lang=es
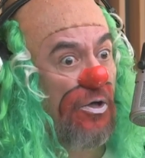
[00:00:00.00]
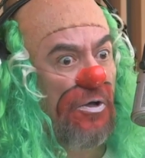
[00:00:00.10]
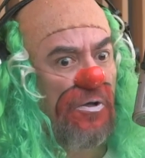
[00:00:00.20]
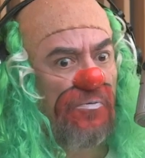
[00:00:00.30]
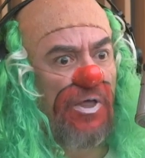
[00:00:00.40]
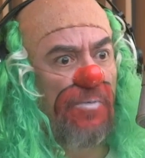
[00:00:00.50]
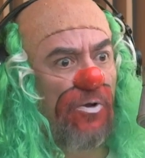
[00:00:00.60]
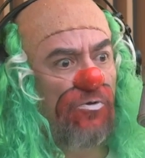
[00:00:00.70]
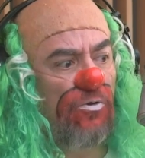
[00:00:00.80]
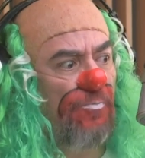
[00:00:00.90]
de
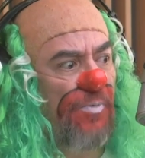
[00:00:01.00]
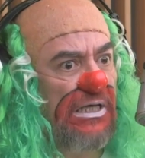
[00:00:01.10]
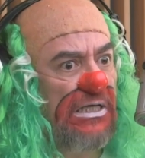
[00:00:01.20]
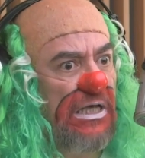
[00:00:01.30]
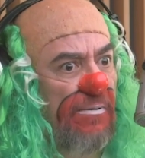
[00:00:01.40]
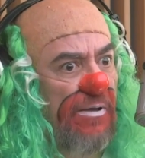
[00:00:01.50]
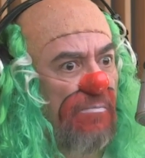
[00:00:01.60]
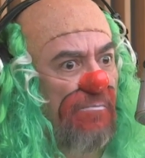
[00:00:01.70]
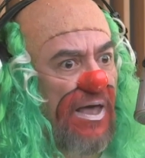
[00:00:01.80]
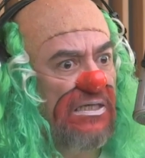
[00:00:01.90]
pronto empiezas a ver
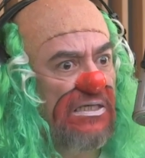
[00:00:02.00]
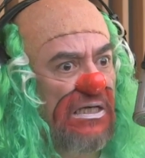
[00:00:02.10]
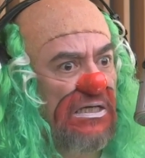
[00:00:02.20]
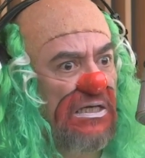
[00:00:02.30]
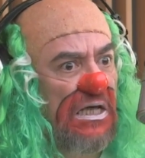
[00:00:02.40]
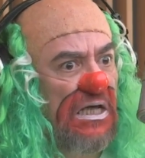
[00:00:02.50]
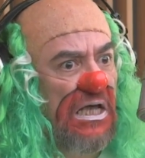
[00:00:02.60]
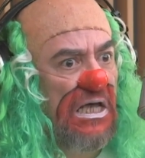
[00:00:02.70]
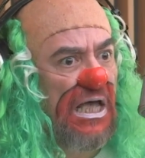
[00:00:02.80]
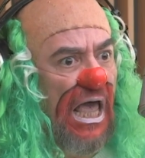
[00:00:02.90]
mesas
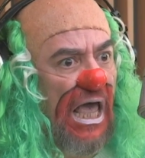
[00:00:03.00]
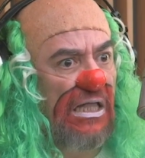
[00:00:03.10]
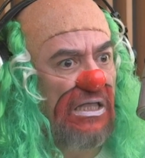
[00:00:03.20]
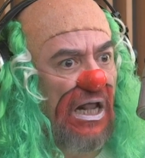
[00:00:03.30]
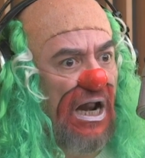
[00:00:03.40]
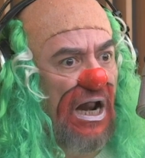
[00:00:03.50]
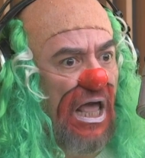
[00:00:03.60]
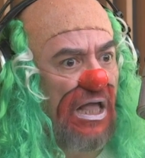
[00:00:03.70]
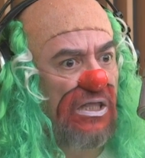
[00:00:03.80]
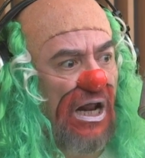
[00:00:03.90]
entre,
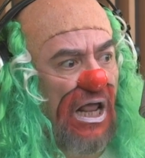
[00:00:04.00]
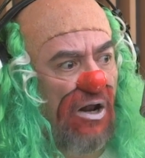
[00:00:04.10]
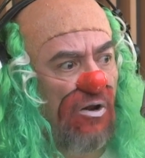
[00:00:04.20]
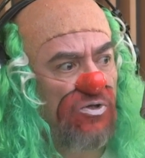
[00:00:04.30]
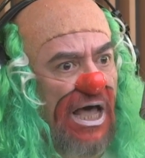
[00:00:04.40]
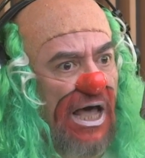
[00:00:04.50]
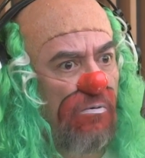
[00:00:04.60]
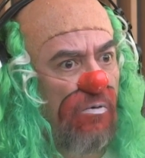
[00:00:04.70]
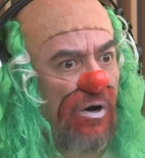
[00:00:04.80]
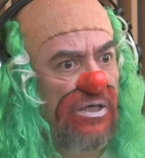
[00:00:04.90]
entre los
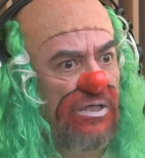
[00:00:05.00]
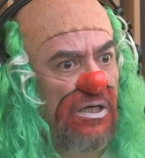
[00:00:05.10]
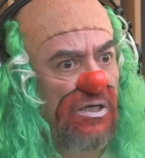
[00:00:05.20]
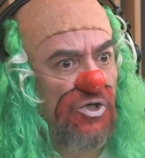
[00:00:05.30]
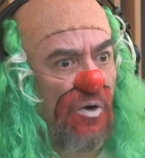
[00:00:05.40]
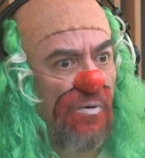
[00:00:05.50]
árboles y eso.